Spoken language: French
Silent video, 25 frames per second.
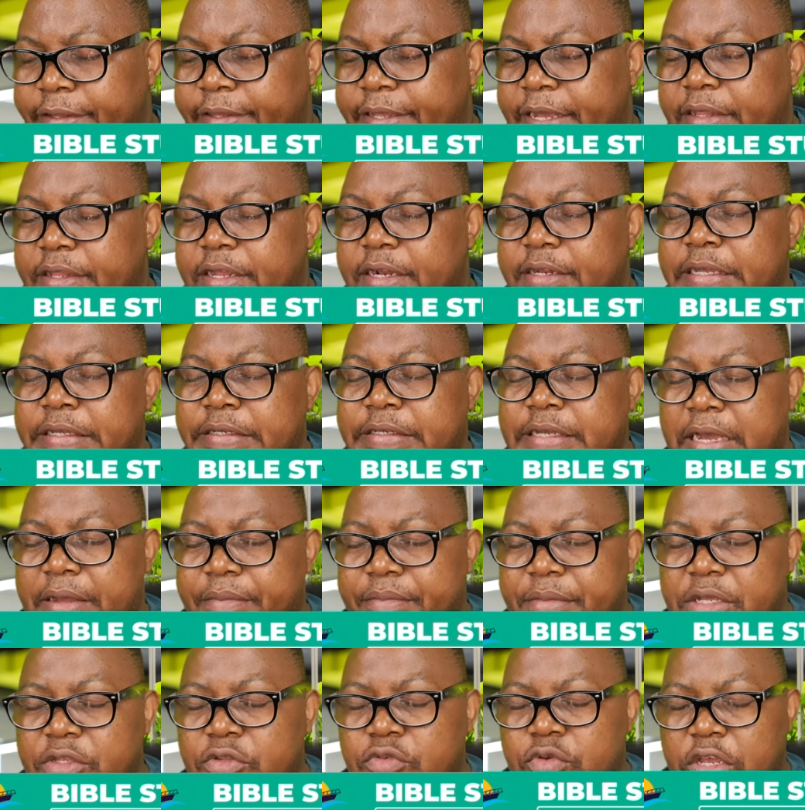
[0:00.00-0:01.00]
Éternel des
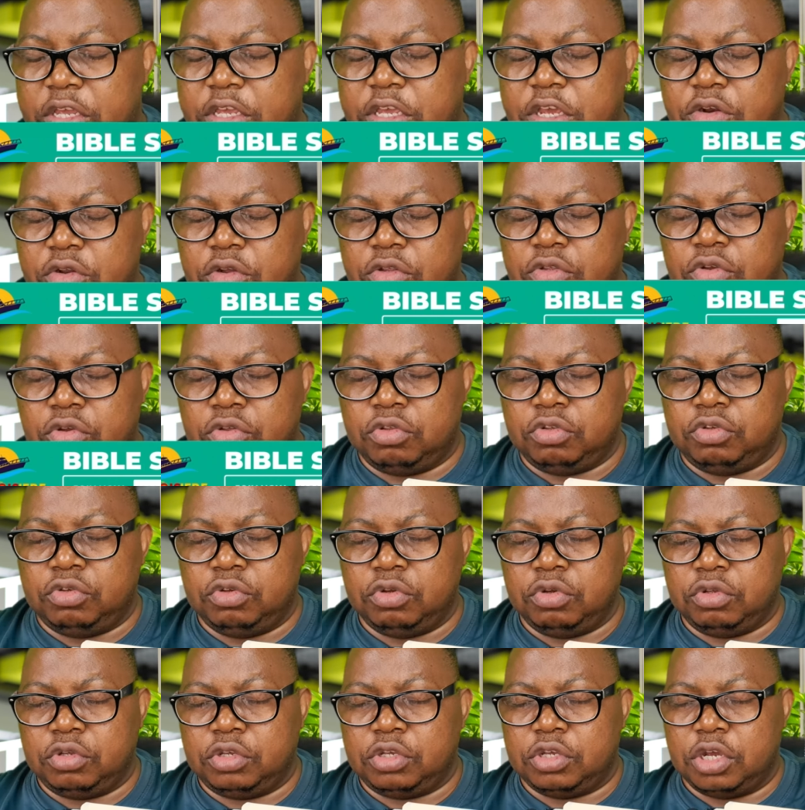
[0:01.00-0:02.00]
armées, toi qui es notre Dieu,